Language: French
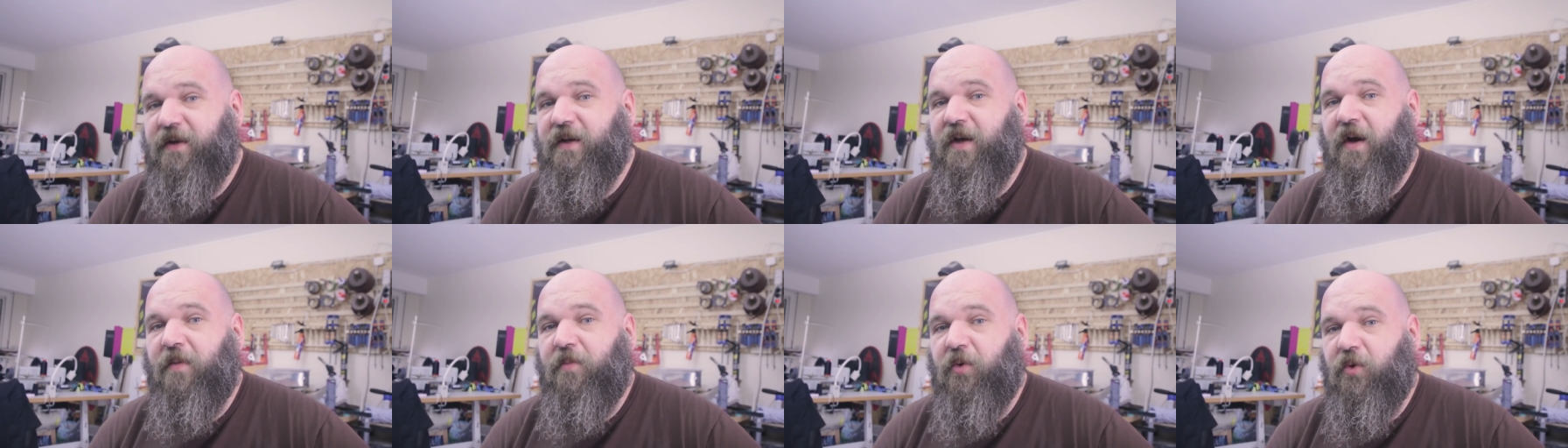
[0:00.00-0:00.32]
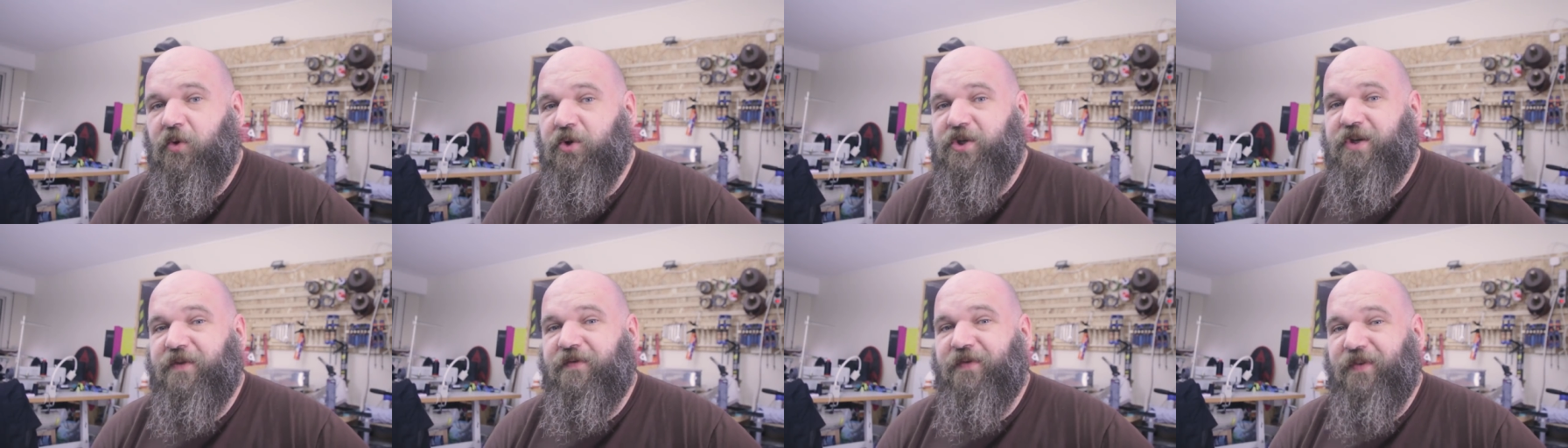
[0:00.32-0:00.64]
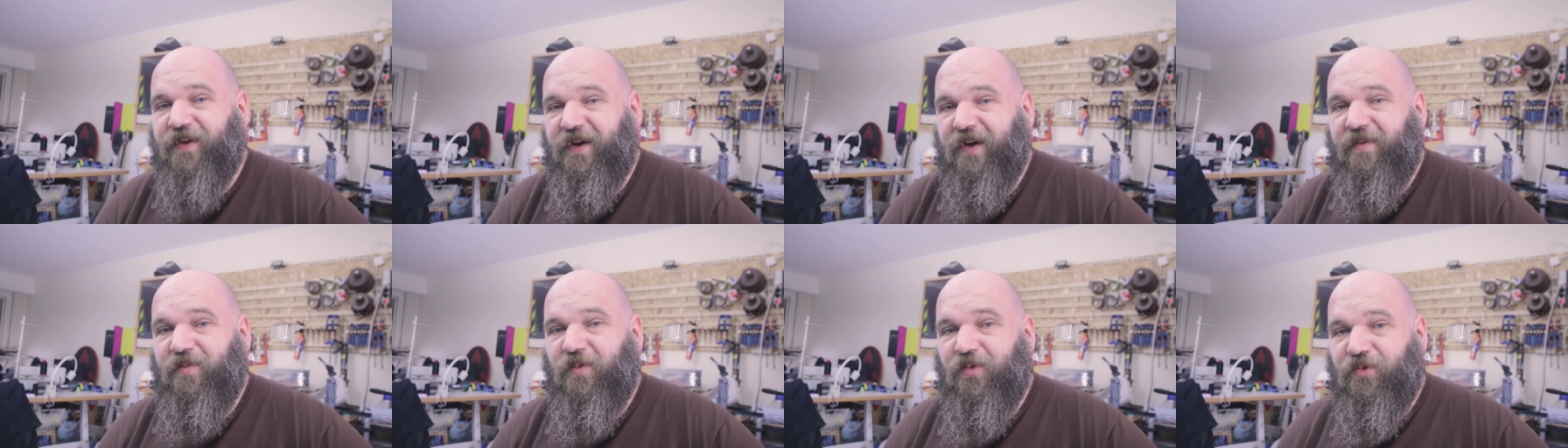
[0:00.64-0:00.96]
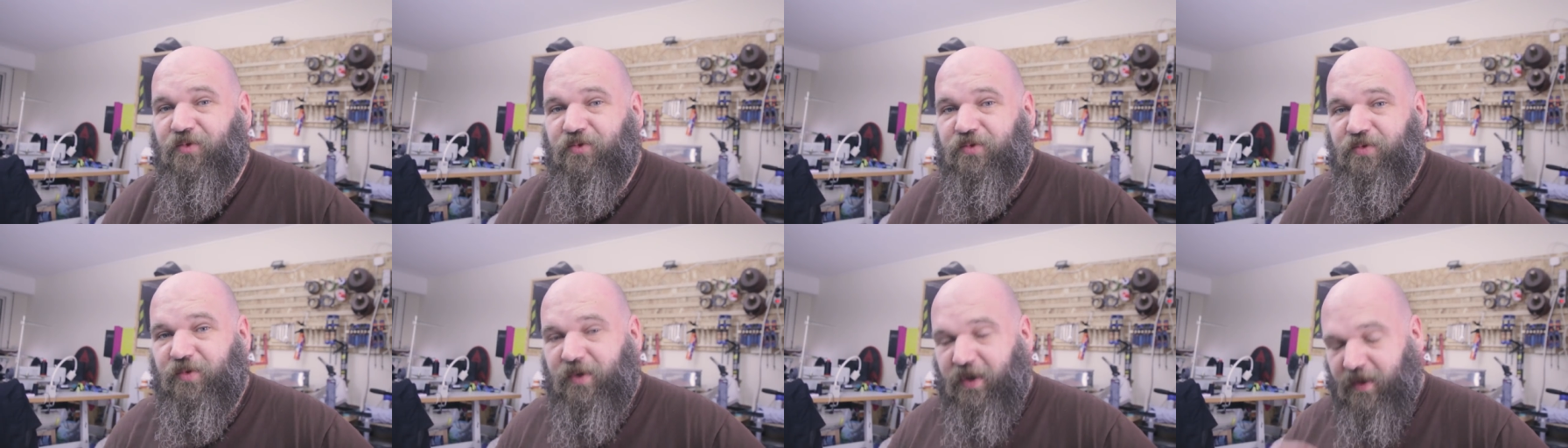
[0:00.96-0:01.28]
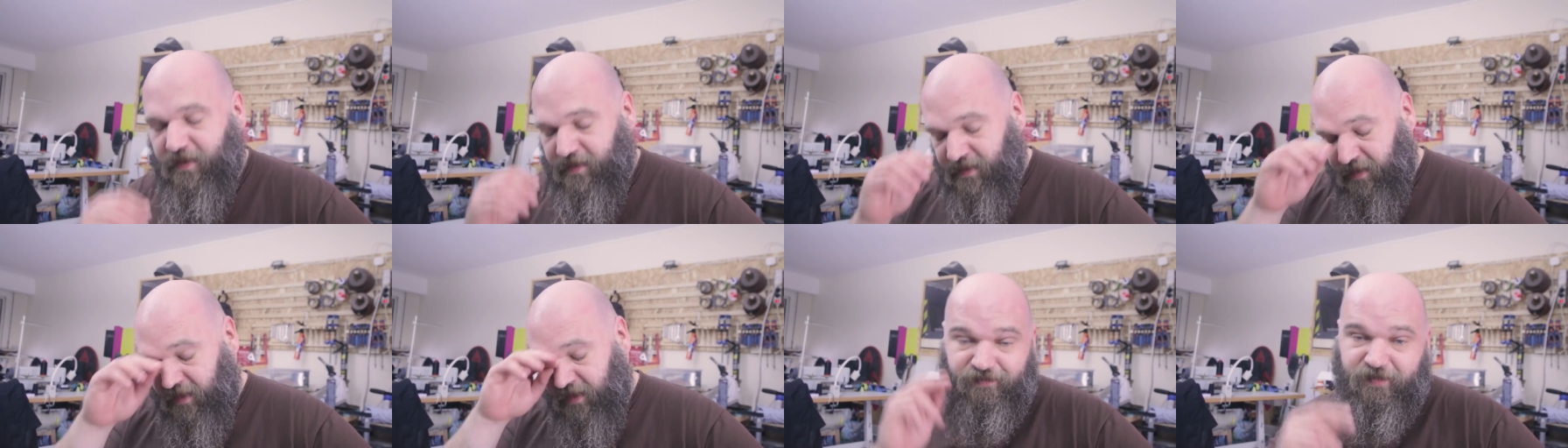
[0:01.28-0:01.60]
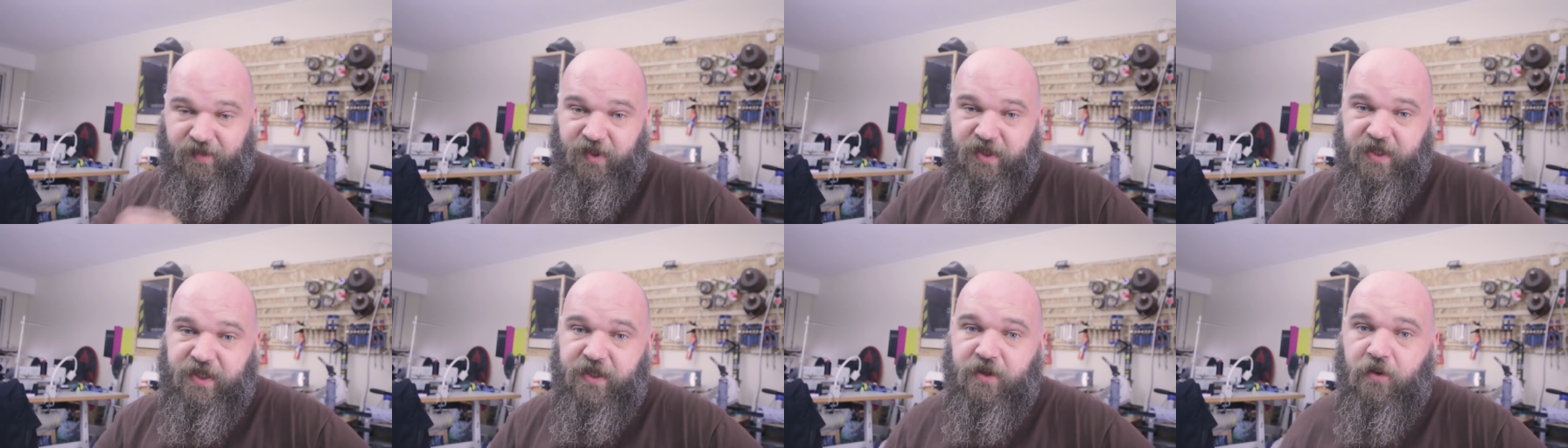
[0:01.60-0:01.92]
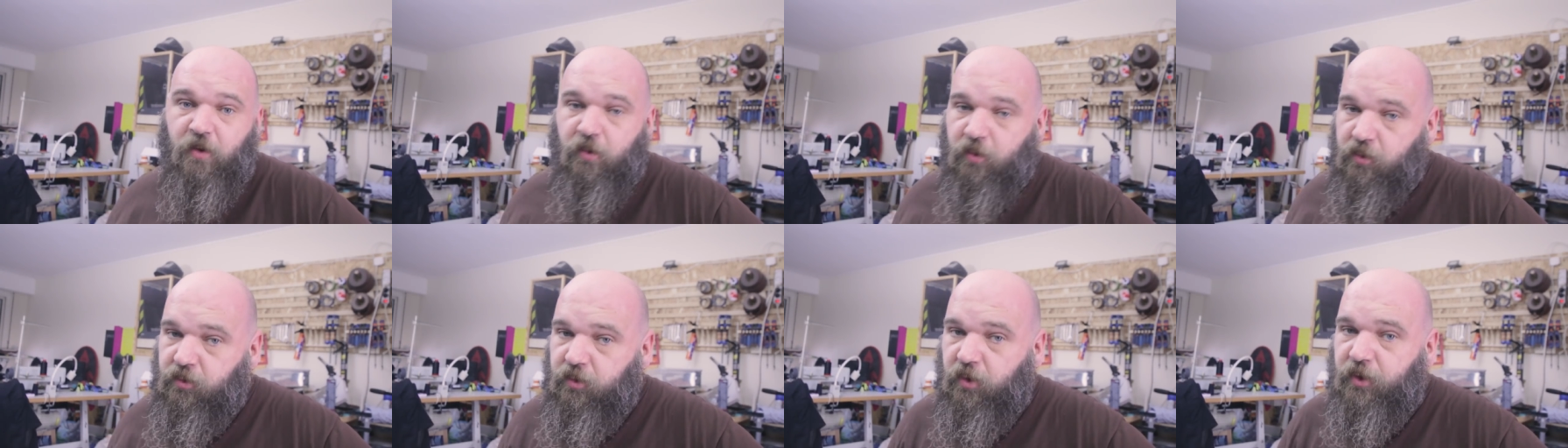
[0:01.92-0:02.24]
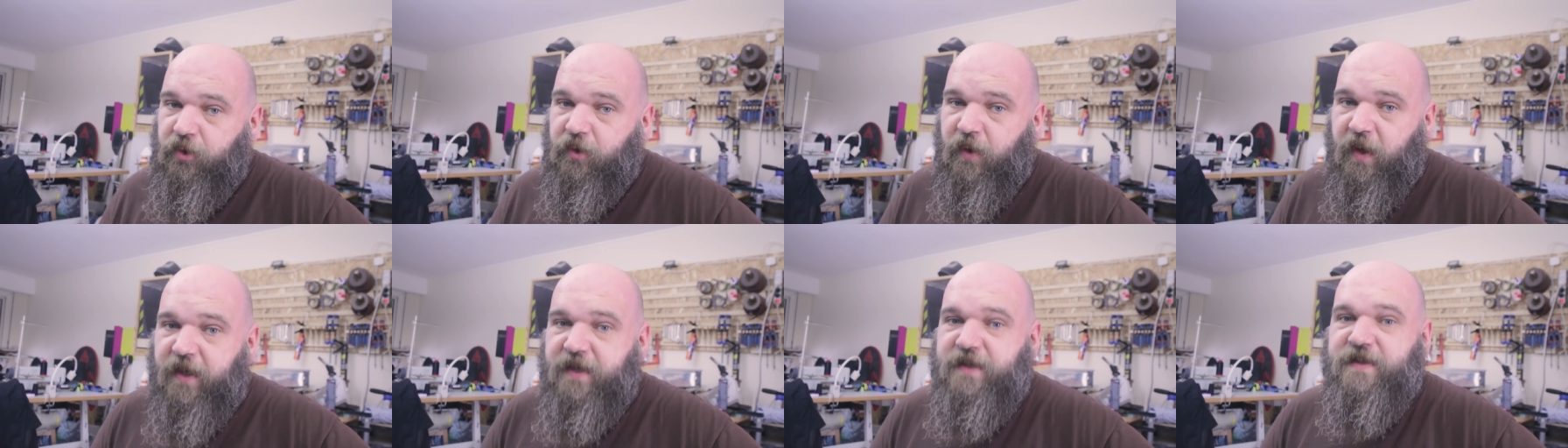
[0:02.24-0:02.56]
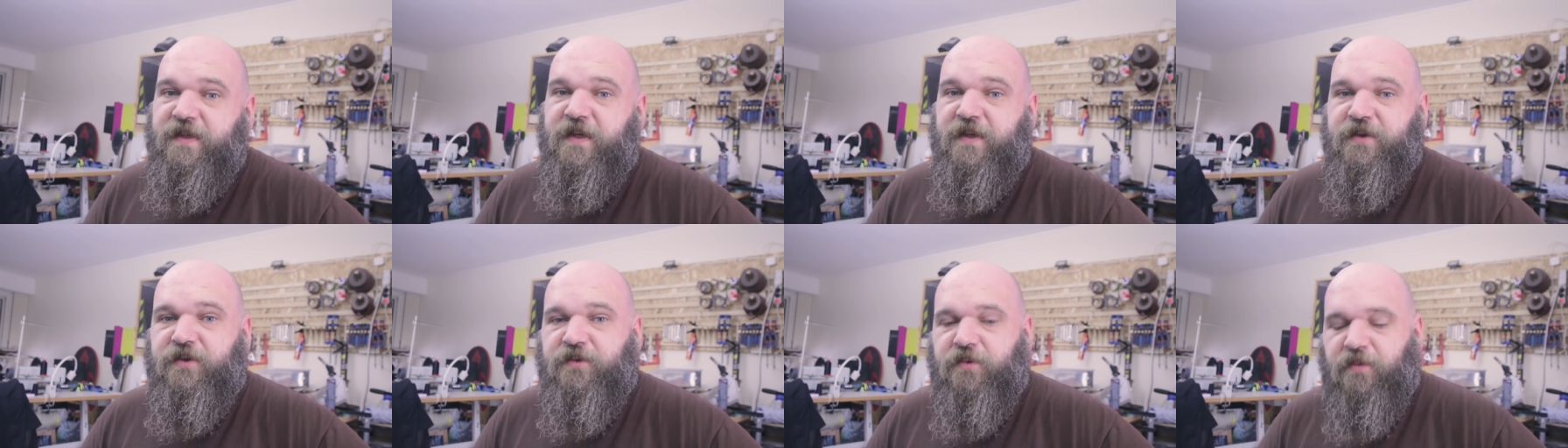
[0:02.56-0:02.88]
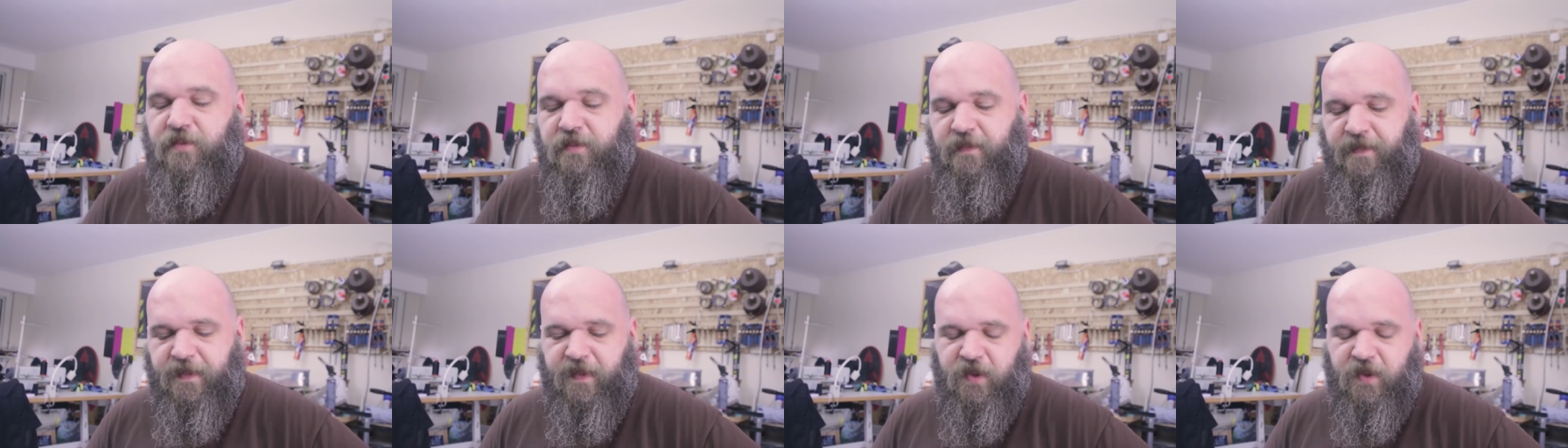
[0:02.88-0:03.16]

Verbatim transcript: il y a un projet vraiment cool qui est en cours de réalisation.